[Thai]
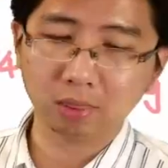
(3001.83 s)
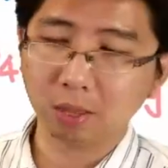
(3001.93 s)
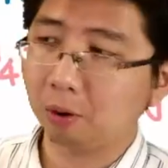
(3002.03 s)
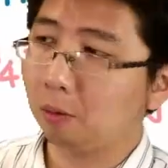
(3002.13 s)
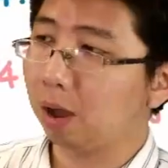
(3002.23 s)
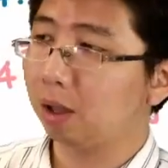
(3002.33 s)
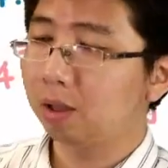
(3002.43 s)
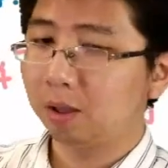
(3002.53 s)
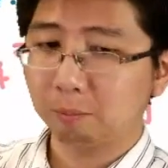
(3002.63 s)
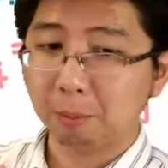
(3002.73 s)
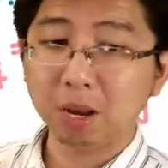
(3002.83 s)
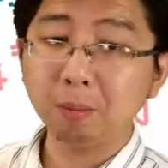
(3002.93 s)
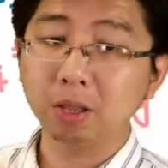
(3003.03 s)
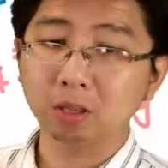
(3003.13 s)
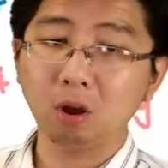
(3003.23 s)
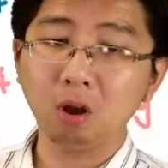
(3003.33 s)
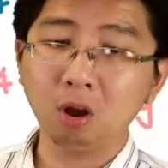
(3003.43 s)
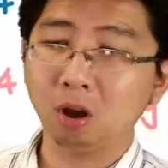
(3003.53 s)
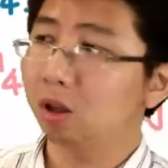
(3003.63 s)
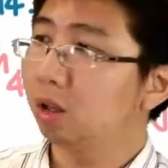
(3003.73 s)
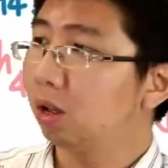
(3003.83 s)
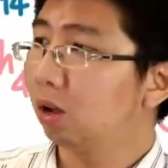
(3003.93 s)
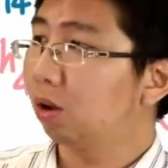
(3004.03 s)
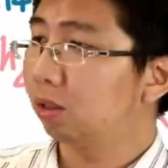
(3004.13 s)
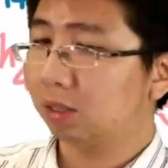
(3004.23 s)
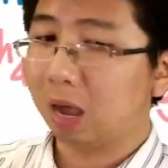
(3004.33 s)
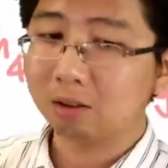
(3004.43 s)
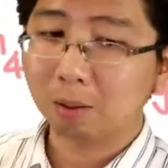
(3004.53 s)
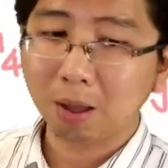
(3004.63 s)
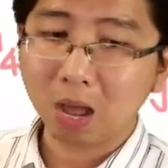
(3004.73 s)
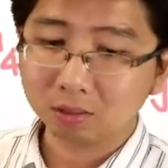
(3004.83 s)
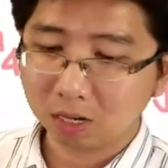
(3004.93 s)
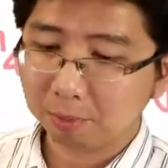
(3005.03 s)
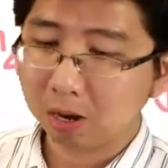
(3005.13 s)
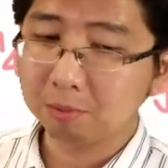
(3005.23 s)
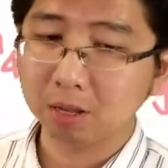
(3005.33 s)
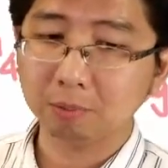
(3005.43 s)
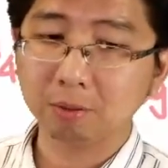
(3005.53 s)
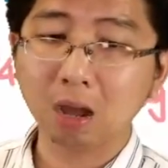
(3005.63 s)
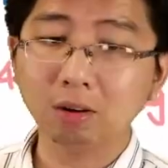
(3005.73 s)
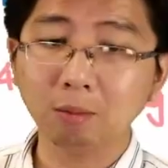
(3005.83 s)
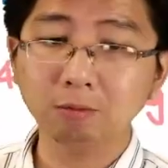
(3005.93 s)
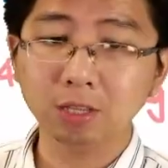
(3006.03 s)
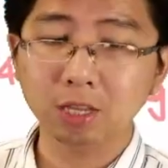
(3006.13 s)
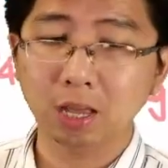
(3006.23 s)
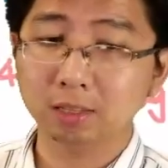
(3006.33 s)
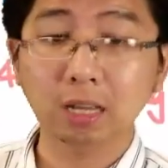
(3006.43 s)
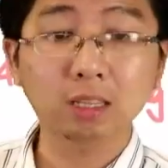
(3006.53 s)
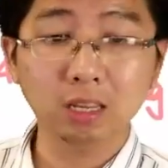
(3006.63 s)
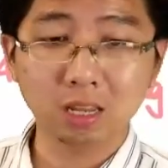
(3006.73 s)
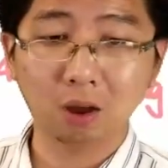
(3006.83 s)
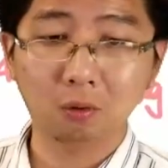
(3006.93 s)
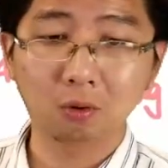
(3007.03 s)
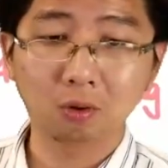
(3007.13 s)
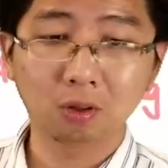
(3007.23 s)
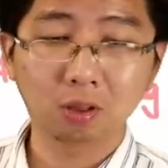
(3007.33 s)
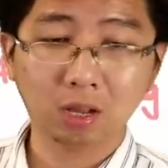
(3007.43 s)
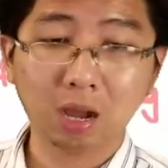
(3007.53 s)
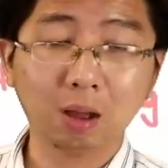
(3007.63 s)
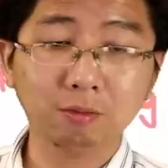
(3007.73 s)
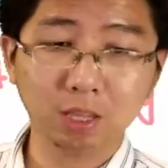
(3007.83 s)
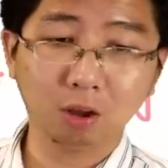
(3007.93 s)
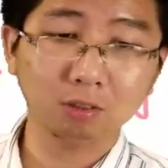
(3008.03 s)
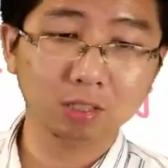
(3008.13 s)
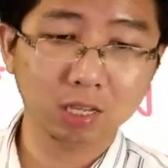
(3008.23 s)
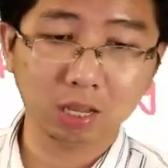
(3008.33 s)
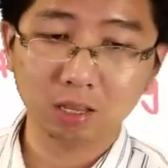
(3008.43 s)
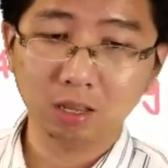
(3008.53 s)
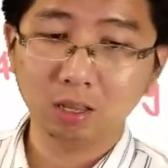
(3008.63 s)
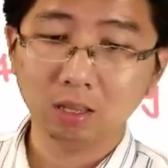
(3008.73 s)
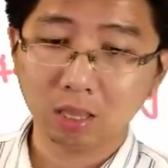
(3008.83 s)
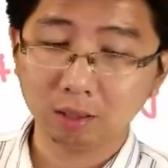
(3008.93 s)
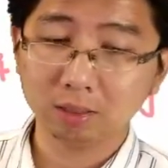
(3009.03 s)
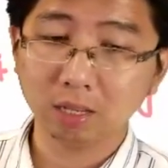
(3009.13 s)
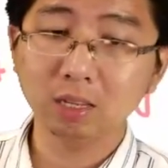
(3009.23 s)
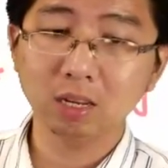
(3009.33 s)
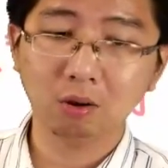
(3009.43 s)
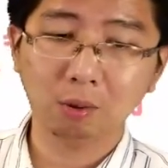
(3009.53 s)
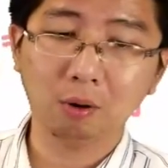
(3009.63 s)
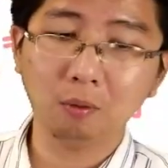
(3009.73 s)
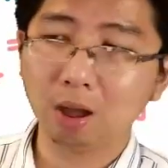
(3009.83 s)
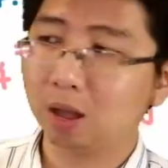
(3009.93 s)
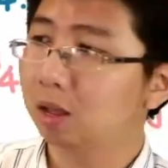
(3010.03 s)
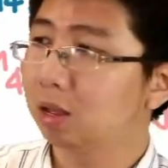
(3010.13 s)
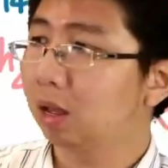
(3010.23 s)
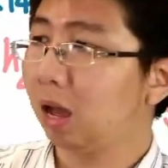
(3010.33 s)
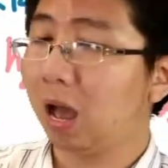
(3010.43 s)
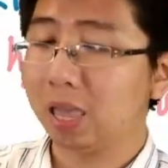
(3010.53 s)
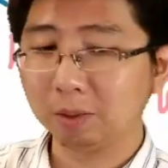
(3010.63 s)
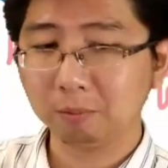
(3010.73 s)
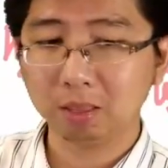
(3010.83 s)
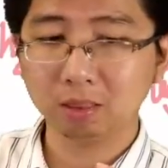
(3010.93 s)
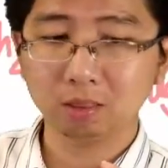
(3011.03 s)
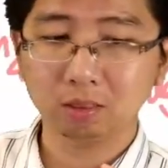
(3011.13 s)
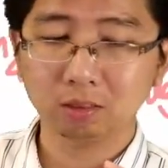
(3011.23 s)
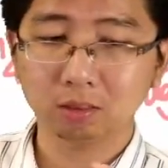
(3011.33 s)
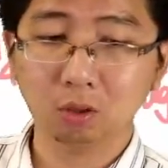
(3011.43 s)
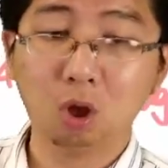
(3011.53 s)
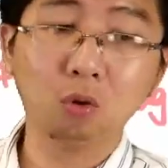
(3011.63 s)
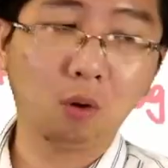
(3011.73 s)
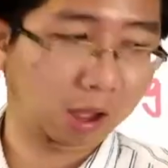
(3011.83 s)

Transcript: เพราะว่ามันไม่ได้เหมือนข้อ9ทับ5ตัวนี้ไม่ได้เหมือนกับ9ทับ4อะซะทีเดียว9ทับ4ข้อ4อะซะทีเดียวอะเพราะว่าค่า x มันน้อยกว่า